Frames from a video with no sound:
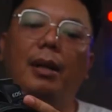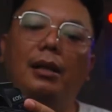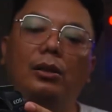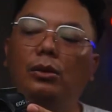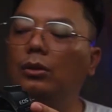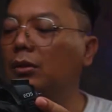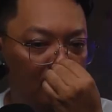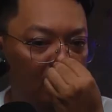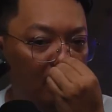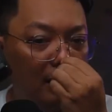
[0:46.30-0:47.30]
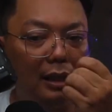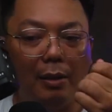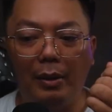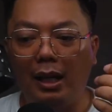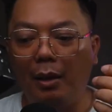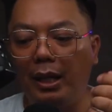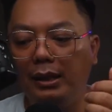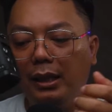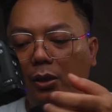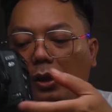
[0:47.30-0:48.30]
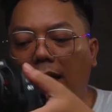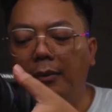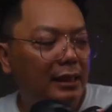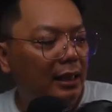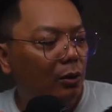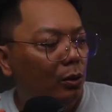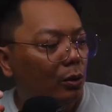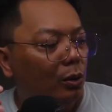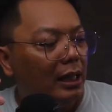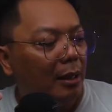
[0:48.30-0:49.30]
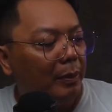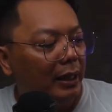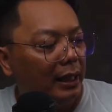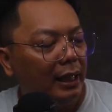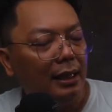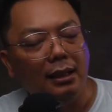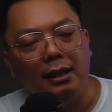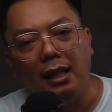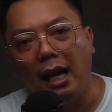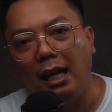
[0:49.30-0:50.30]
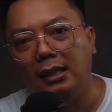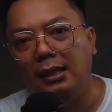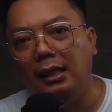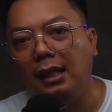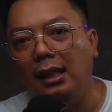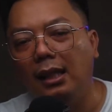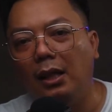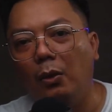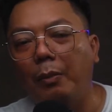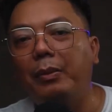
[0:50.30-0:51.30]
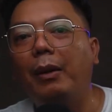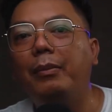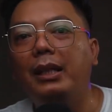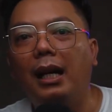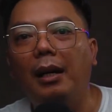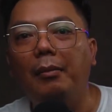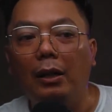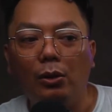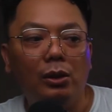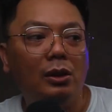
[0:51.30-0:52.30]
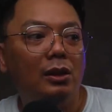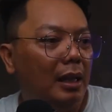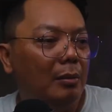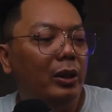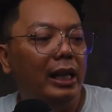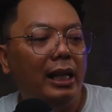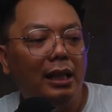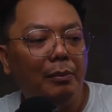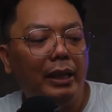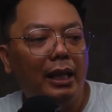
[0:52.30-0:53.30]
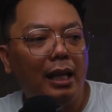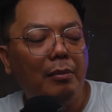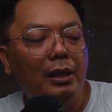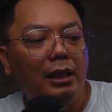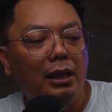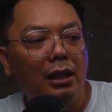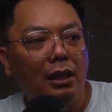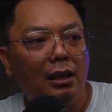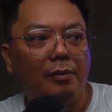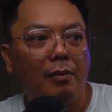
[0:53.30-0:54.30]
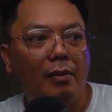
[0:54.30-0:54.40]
Mark II kita gunakan kamera-kamera jadul ya jadi untuk yang pengen hasil webcamnya bagus uh, mungkin ada yang kepikiran beli